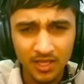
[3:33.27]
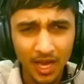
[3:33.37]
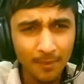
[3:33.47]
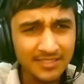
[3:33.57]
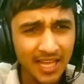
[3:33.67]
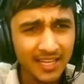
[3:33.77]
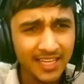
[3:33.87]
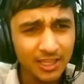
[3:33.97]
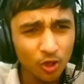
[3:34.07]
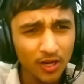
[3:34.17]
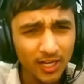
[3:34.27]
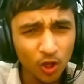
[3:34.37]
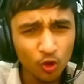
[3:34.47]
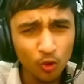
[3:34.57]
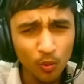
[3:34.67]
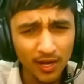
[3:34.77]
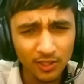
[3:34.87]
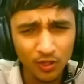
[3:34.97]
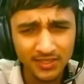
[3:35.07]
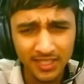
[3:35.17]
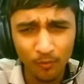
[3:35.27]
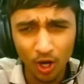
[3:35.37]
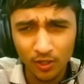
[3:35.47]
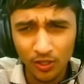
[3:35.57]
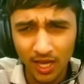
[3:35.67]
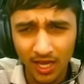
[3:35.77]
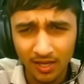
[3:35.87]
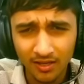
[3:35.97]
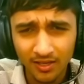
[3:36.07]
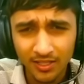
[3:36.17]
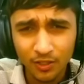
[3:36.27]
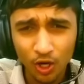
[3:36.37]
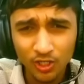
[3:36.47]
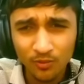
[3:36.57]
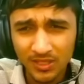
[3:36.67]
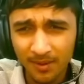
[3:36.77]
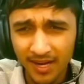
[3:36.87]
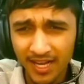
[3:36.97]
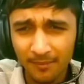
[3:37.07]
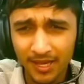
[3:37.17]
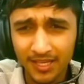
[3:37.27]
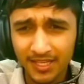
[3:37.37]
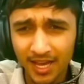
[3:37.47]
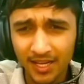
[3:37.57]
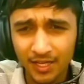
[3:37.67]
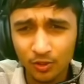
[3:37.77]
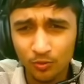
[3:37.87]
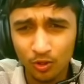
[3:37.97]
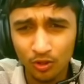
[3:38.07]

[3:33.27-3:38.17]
अबे सारा किल तो करना तो नूब हो गया थोड़े से बॉट हो गया रिवॉर्ड को मुझे मारना है भाई क्या कर रहे हो तुम लोग